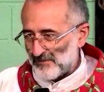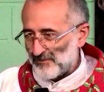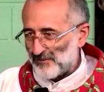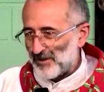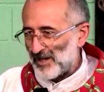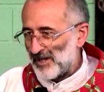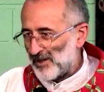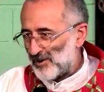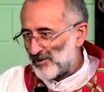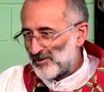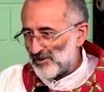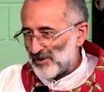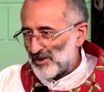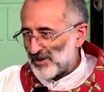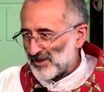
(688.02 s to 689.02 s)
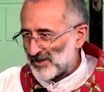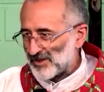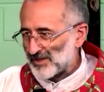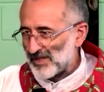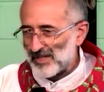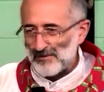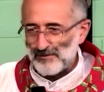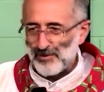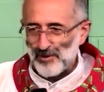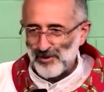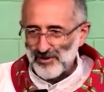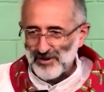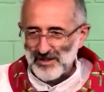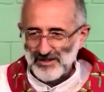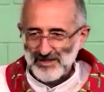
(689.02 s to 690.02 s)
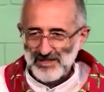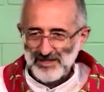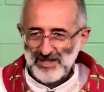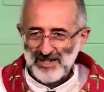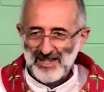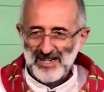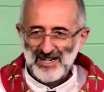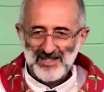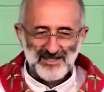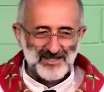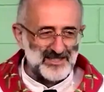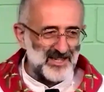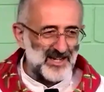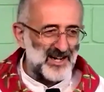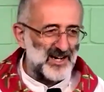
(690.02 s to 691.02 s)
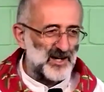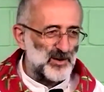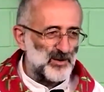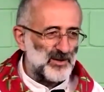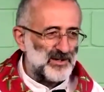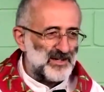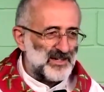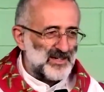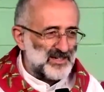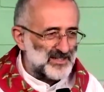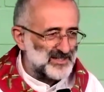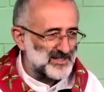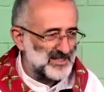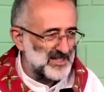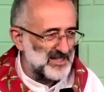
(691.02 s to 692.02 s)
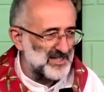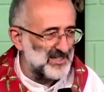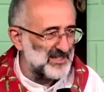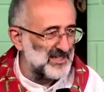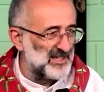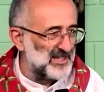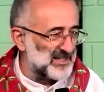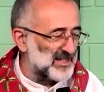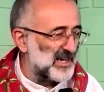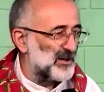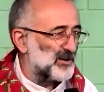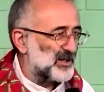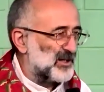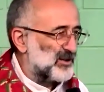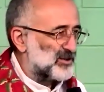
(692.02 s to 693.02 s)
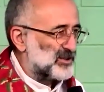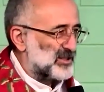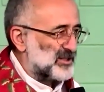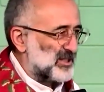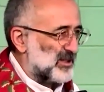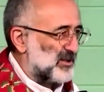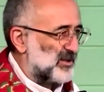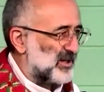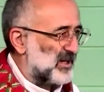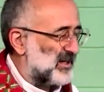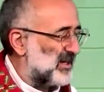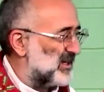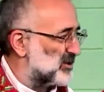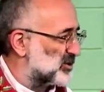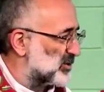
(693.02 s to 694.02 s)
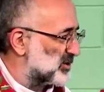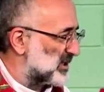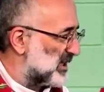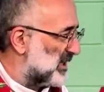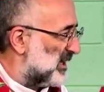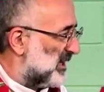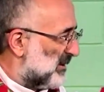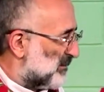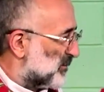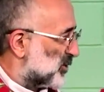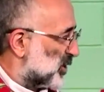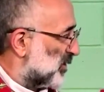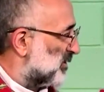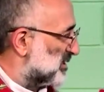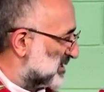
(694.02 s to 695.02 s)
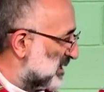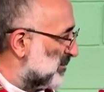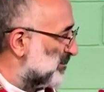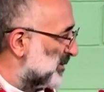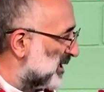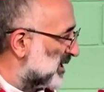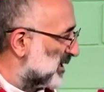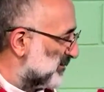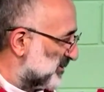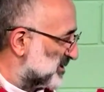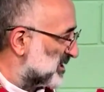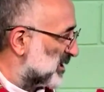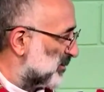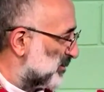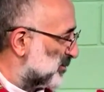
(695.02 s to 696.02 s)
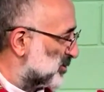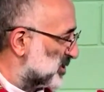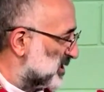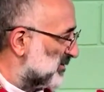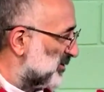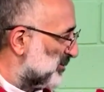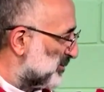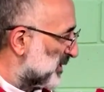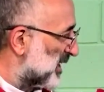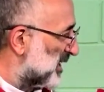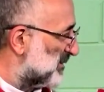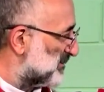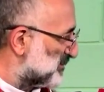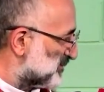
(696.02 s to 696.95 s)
feio, sem porta, sem janela, sem água, sem. Claro que Nossa Senhora e José talvez limparam, fizeram o possível para